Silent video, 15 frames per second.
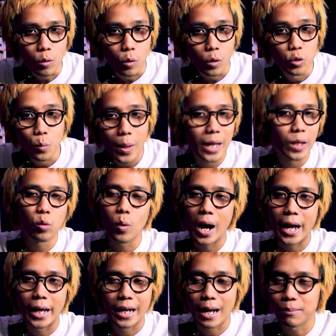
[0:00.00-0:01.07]
คนทุกเพศทุก
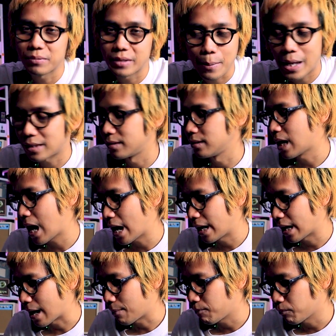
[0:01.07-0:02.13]
วัยนะครับสามารถซื้อได้
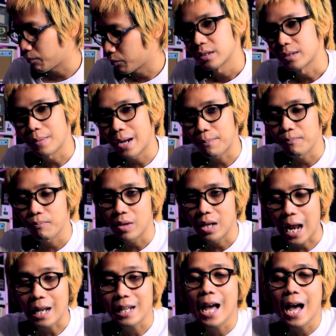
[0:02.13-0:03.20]
นะครับสำหรับ
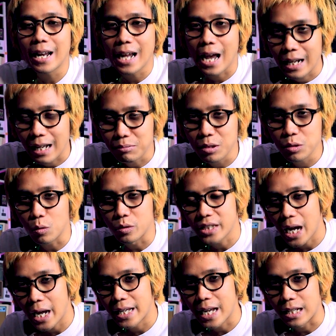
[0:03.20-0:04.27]
ร้านค้าไหนนะครับที่สน
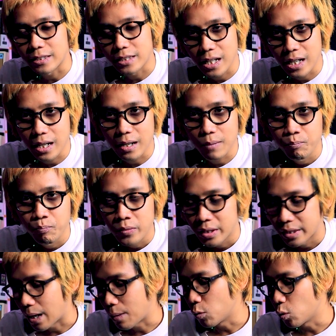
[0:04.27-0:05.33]
ใจอยากจะ
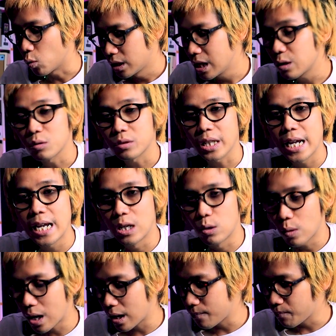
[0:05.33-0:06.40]
นำเครื่องดนตรีหรื
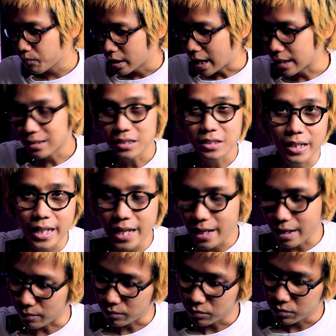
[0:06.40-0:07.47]
อว่าอ c c e s s o ี่
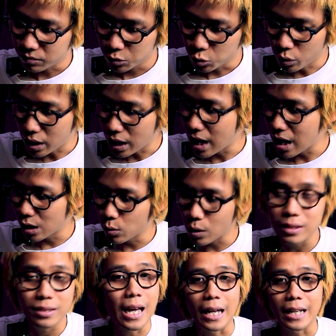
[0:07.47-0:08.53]
จูเนอร์หรือ
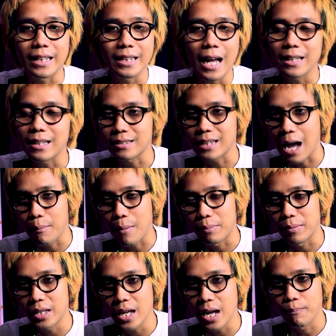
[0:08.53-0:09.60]
ว่าสายกีตาร์ต่าง ๆ แบ
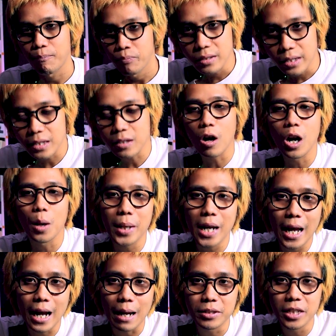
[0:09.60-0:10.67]
บนี้เนี่ย ติดต่อเรามา
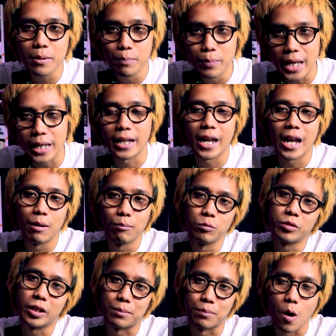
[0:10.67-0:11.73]
ได้ครับที่ BNK
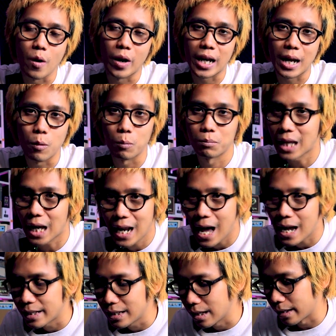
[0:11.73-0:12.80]
Music Mall นะครับผมด้าน
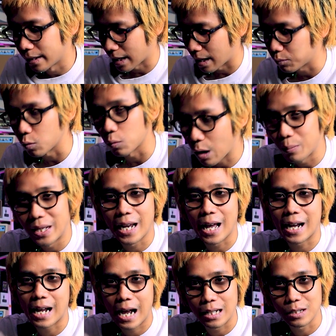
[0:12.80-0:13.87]
ล่างนี้เลยนะครับเรามี
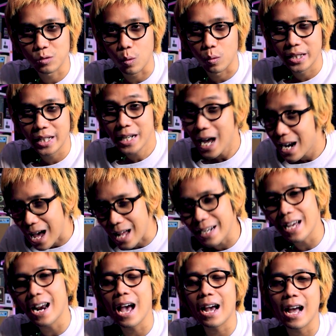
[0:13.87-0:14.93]
ราคาส่งที่น่ารัก
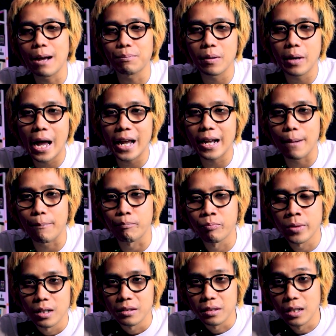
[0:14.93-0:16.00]
น่ารักครับ ให้กับ
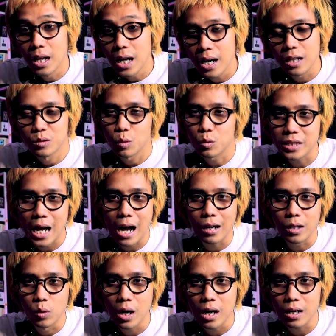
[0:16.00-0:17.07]
ดีลเลอร์ทุกเจ้า
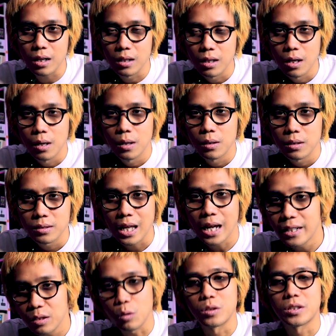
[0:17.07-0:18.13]
หรือว่าท่า
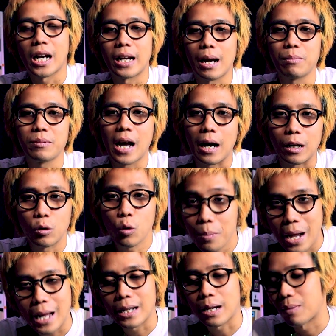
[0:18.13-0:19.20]
นที่สนใจนะครับอยากร่วม
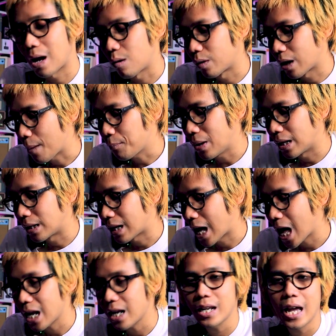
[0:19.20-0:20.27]
งานกับเรานะครับ เปิด
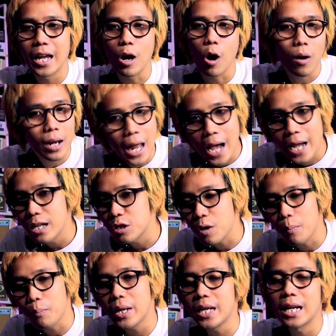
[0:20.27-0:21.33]
ร้านในออนไลน์ ใน
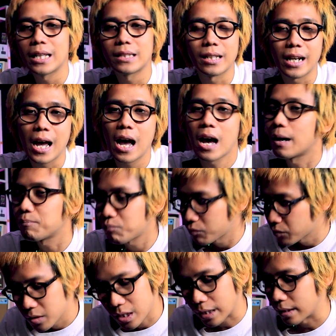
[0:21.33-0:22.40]
ช้อปี้ในซา z a าครับ
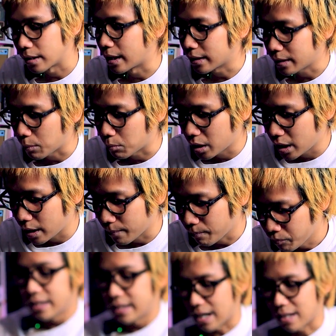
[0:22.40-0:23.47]
จัดเลยฮะเต็มที่
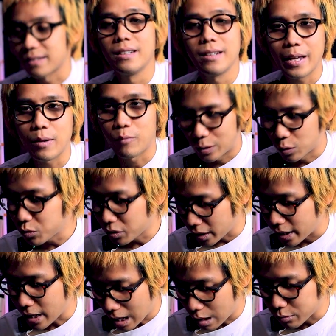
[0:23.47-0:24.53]
อยากซื้อเก็บไว้ทุกสี
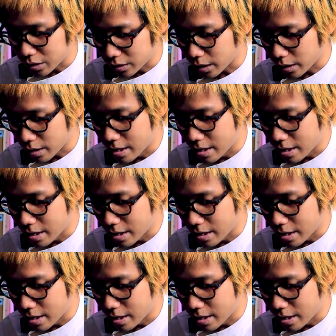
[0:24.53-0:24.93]
เอาจริ